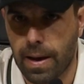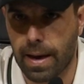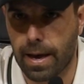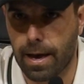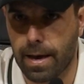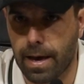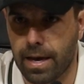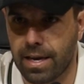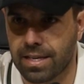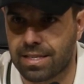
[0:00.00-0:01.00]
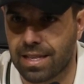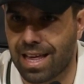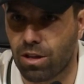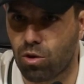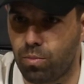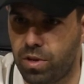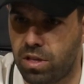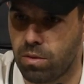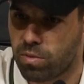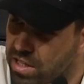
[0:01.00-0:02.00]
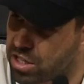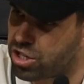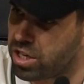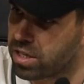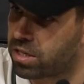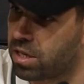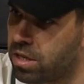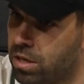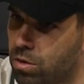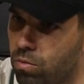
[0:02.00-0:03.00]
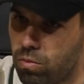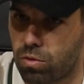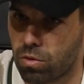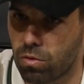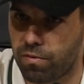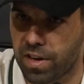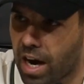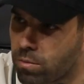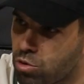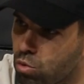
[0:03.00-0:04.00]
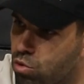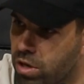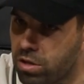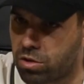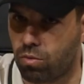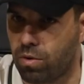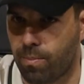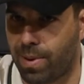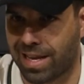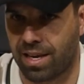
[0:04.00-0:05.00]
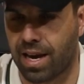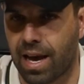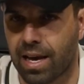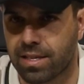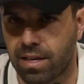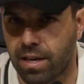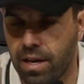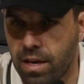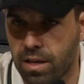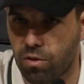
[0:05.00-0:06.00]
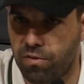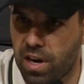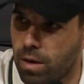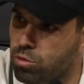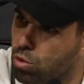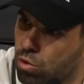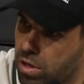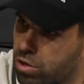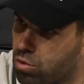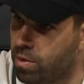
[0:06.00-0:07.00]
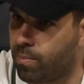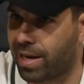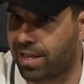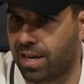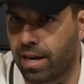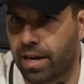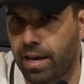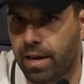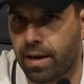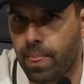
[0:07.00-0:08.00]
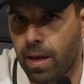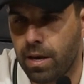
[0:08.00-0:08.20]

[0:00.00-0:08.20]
eh, é esse lado competitivo de exigência, de não, de não ficarmos contentes com o um empate em casa, de não ficarmos contentes com o um empate em leiria,